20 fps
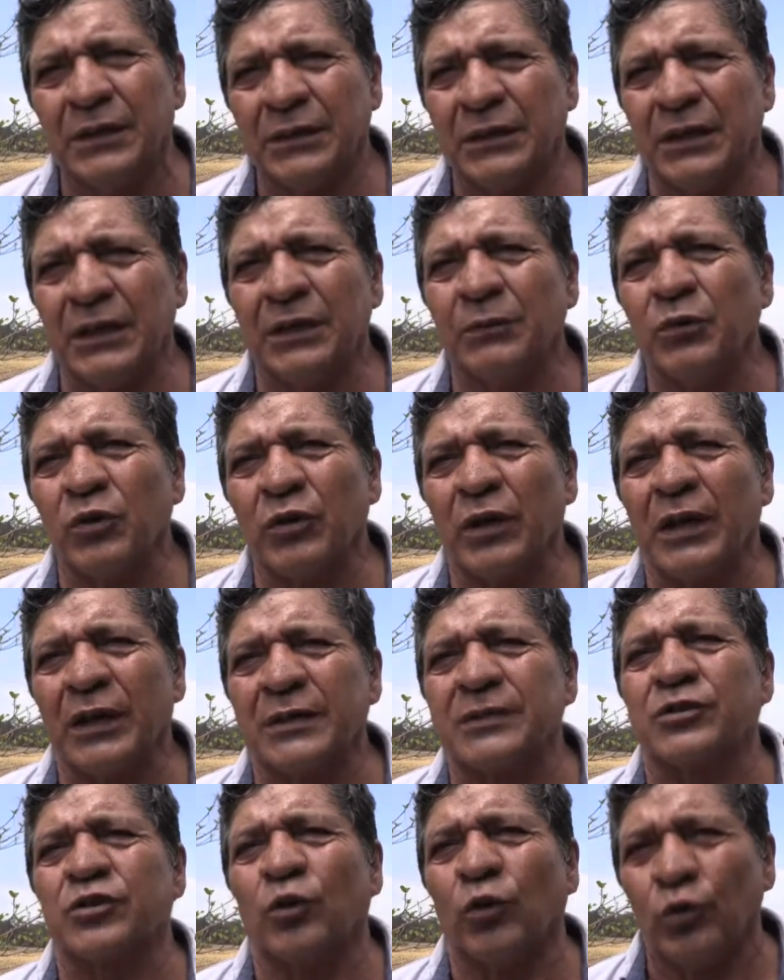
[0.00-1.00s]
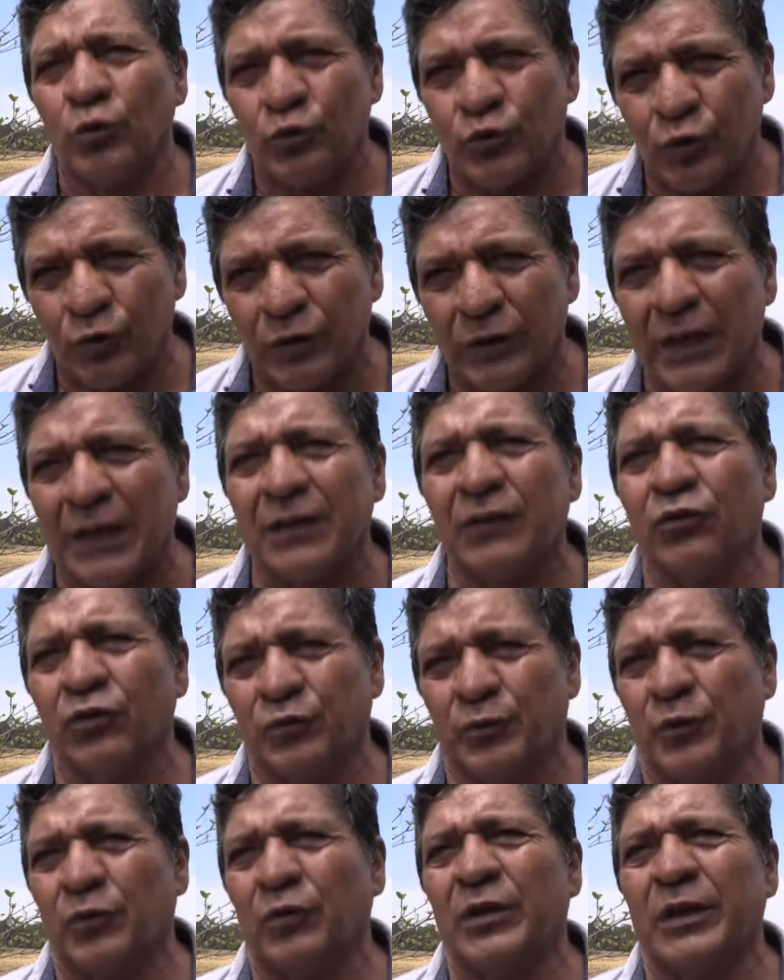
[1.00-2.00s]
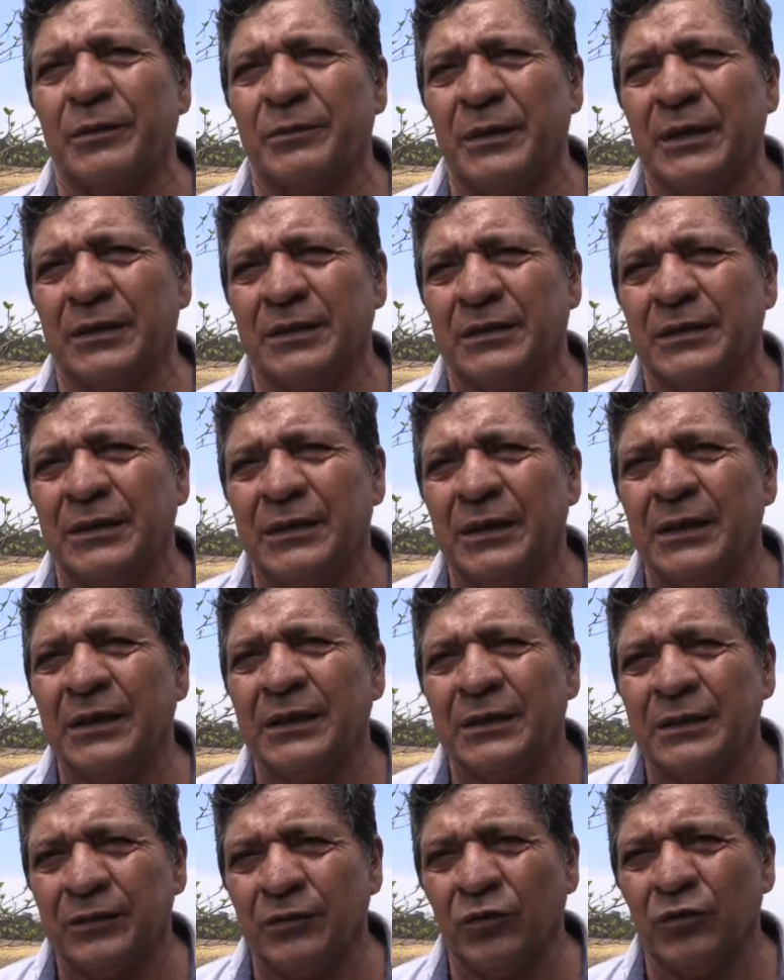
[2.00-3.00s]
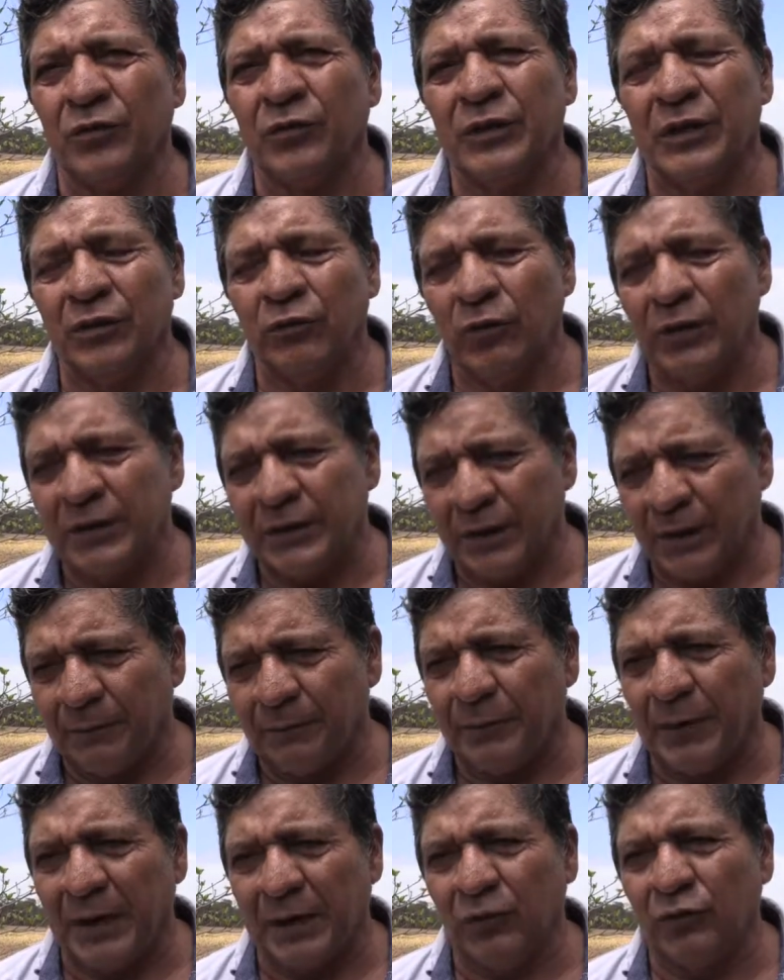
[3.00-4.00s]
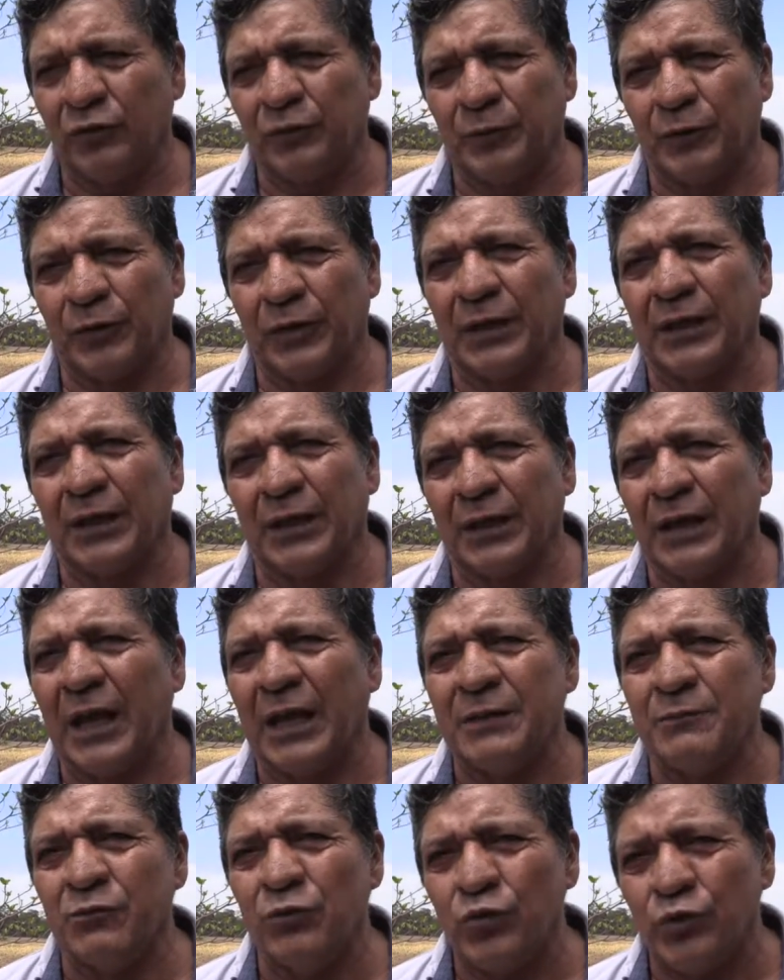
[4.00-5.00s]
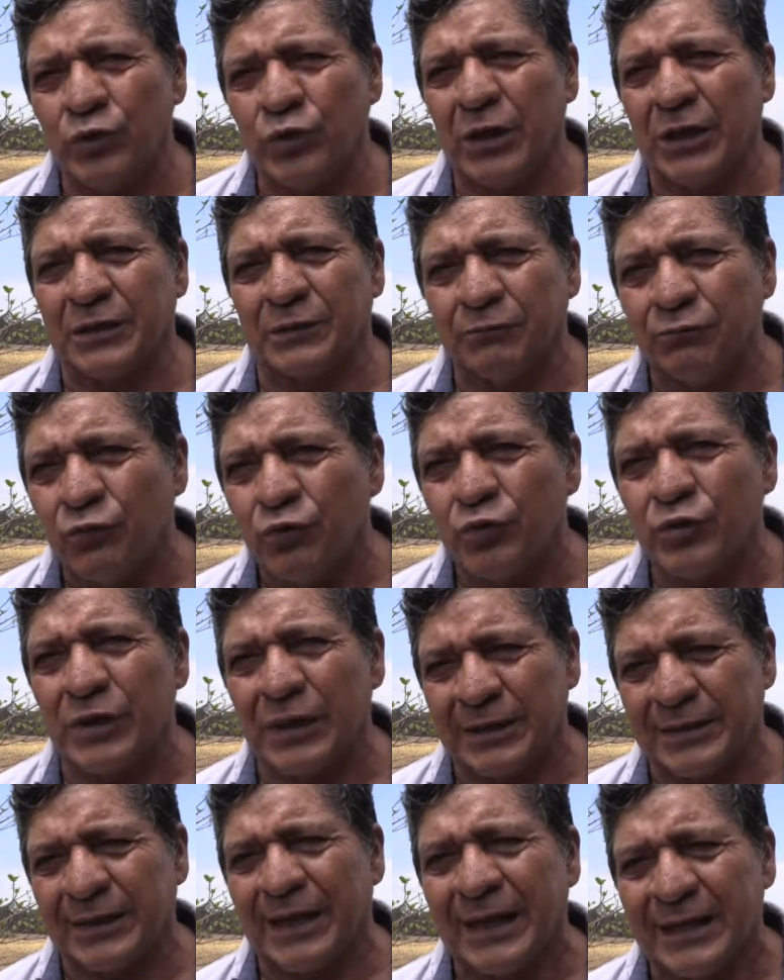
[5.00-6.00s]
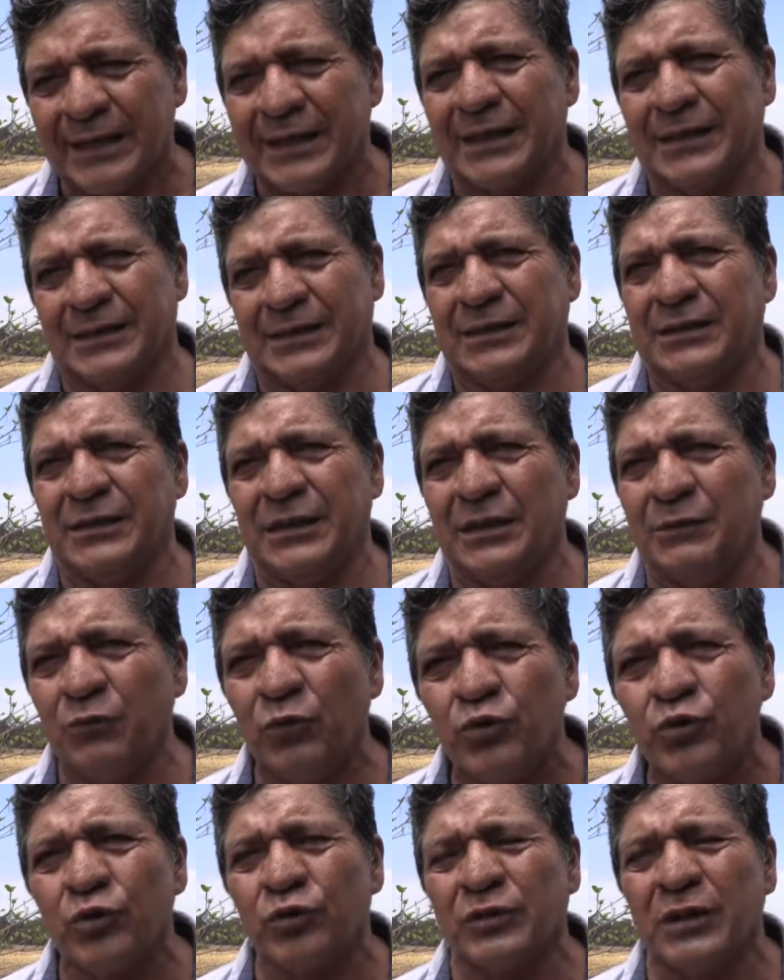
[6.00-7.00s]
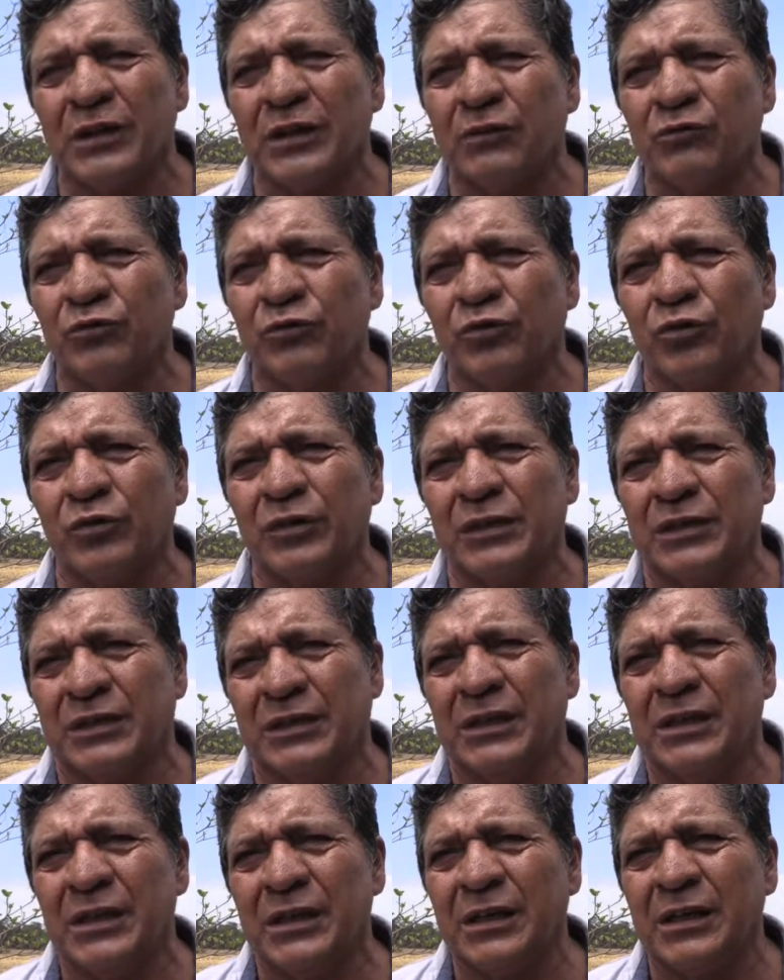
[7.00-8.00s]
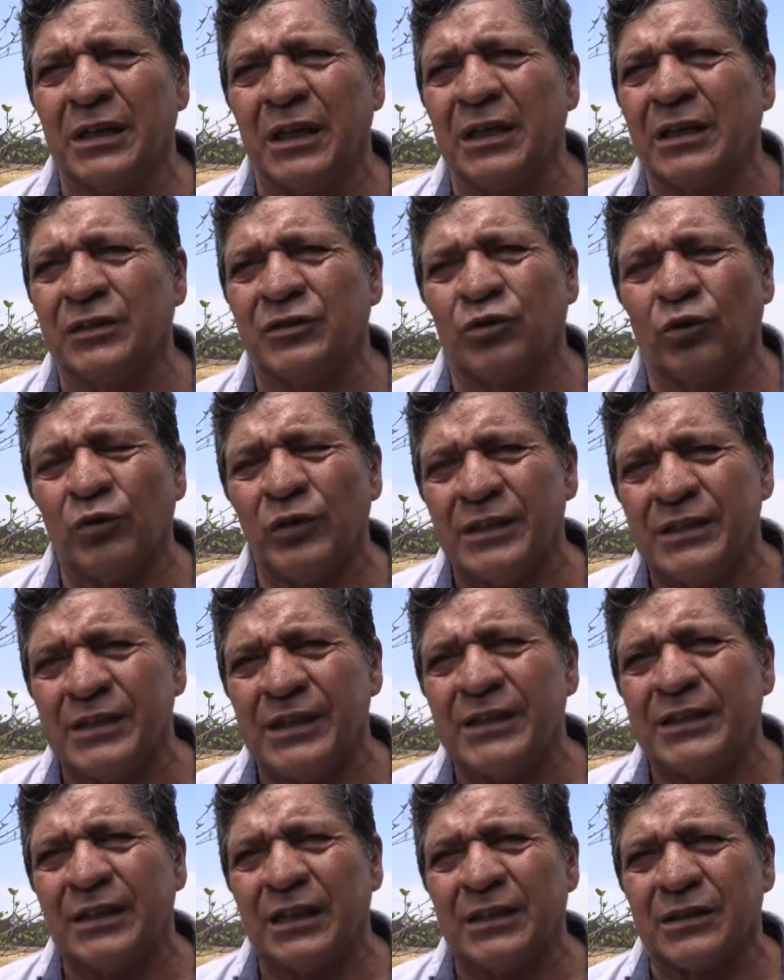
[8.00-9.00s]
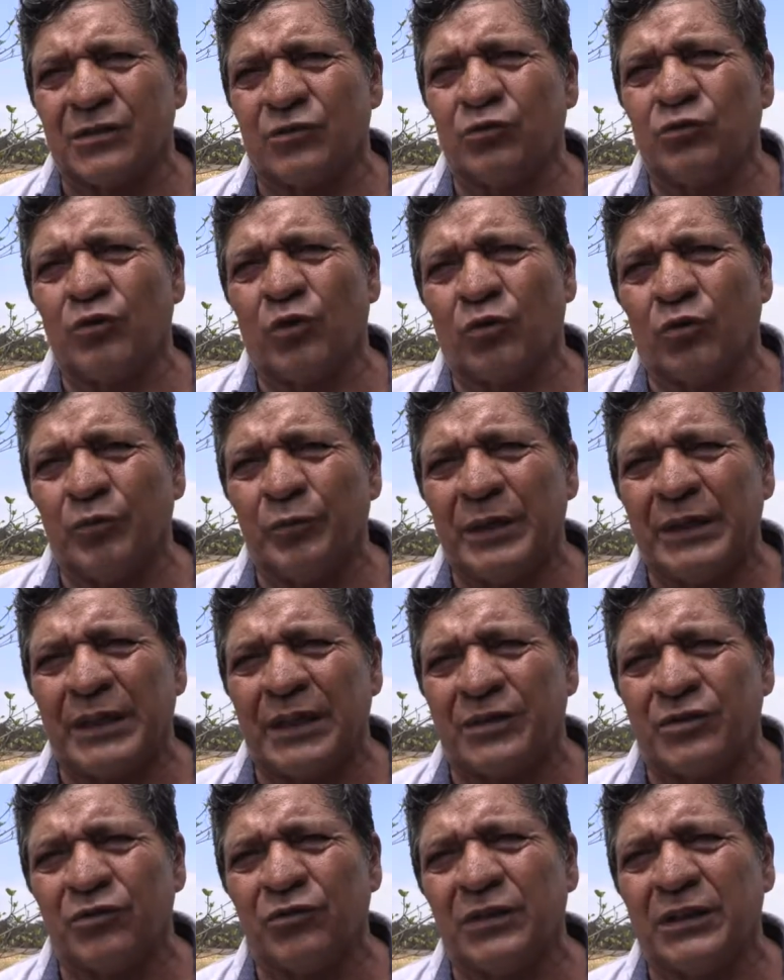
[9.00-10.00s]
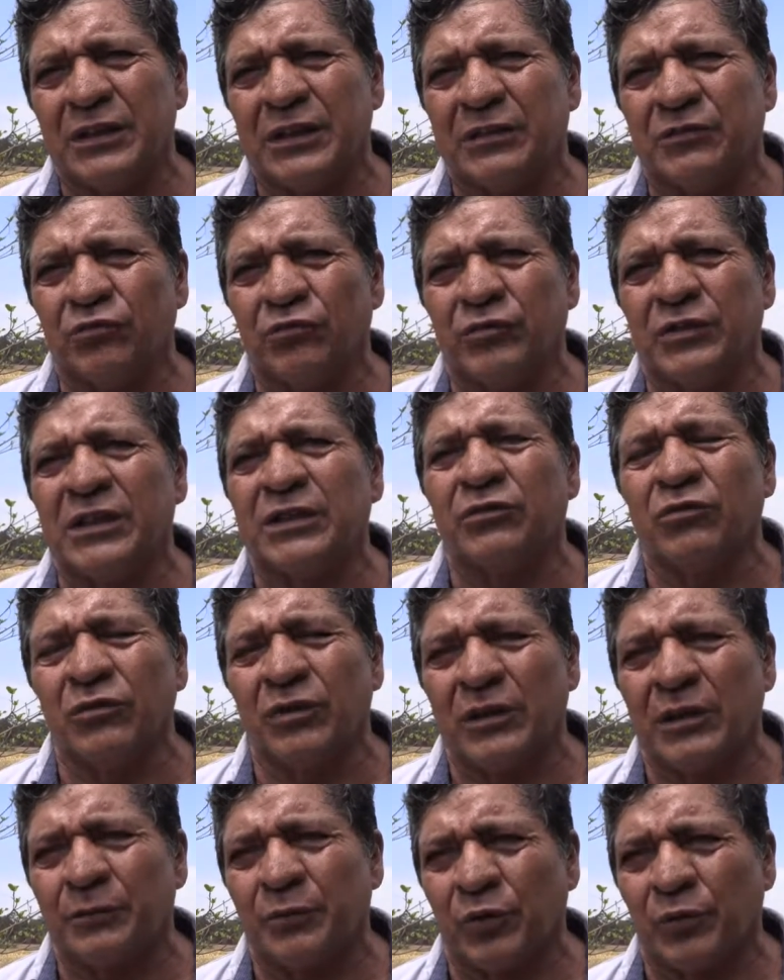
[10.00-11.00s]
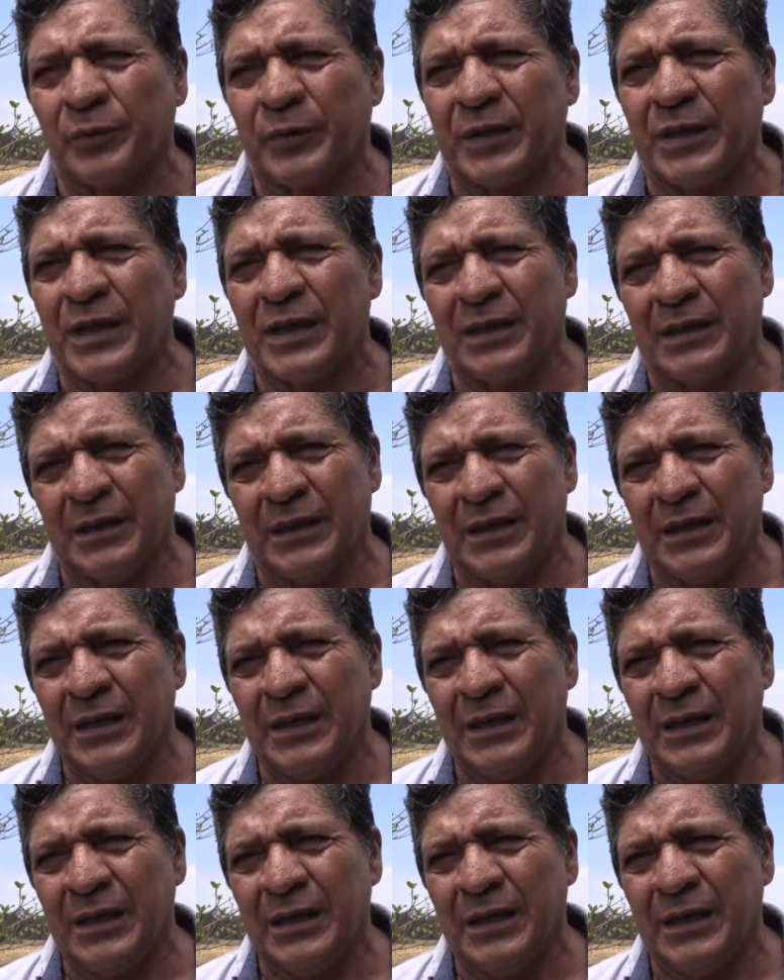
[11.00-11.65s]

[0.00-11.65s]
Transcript: tenemos que solucionar los problemas y no entramparlos porque hay muchas, muchas áreas y muchos agricultores que solicitan sus documentaciones, sus títulos de propiedad.